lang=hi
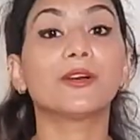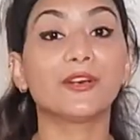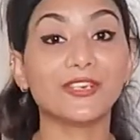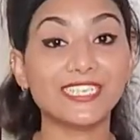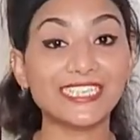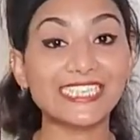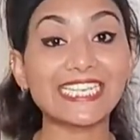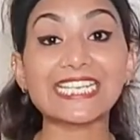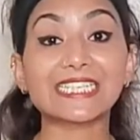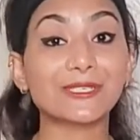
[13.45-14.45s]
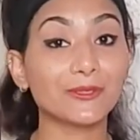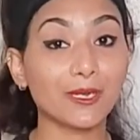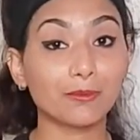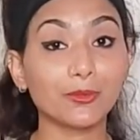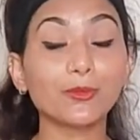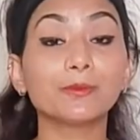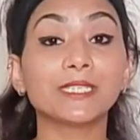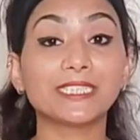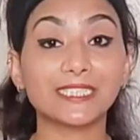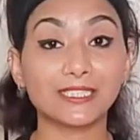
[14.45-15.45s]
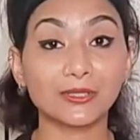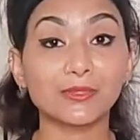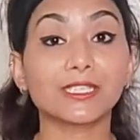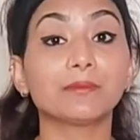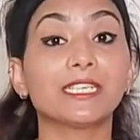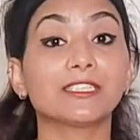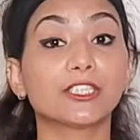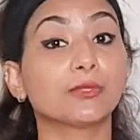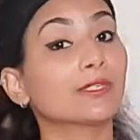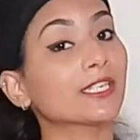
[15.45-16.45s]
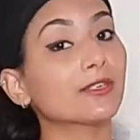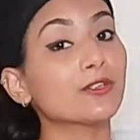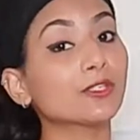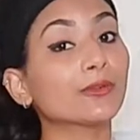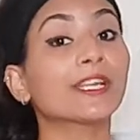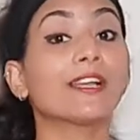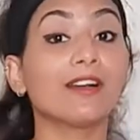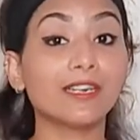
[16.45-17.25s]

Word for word: और जी कैसे हो आप लोग उम्मीद करती हूँ सभी अच्छे होंगे खुश होंगे